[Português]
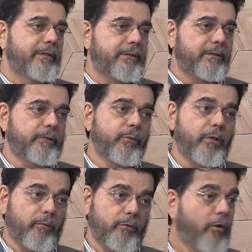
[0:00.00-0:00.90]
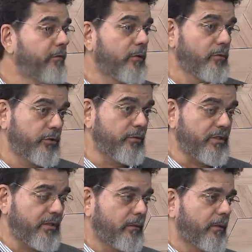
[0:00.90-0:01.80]
de uma nova
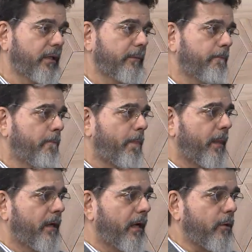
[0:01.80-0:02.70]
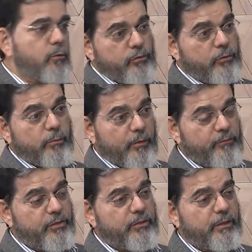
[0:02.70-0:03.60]
Constituição, né? A Constituição de
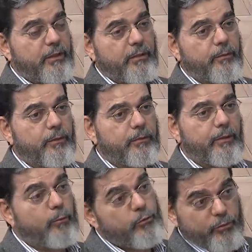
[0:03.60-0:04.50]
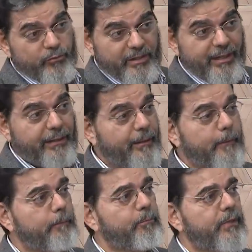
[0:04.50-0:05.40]
1988, a Constituição Cidadã.
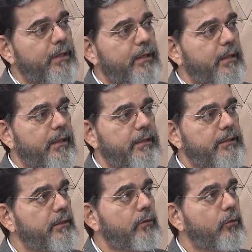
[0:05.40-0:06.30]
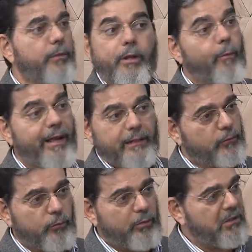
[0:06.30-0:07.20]
Esse nome não é à
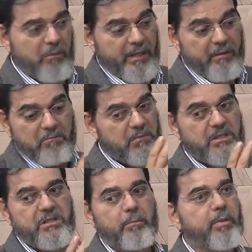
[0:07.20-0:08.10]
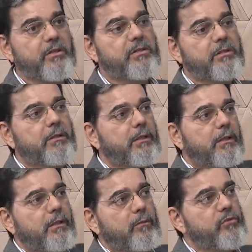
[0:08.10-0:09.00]
toa, não é uma simples
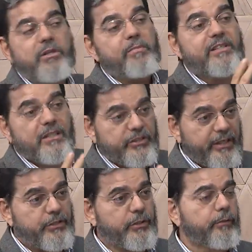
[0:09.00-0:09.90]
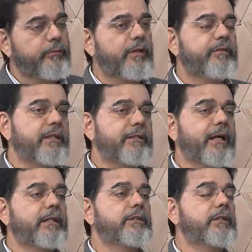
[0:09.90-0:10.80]
um simples adjetivo, na
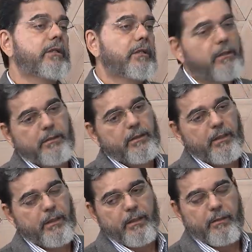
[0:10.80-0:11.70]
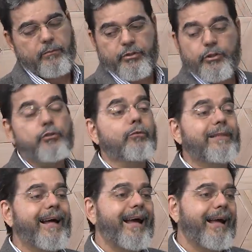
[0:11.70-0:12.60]
verdade, ao ah, se
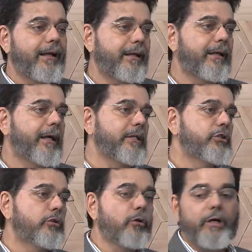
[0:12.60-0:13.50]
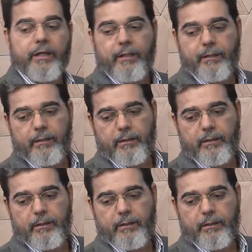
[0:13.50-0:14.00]
estudar né, a história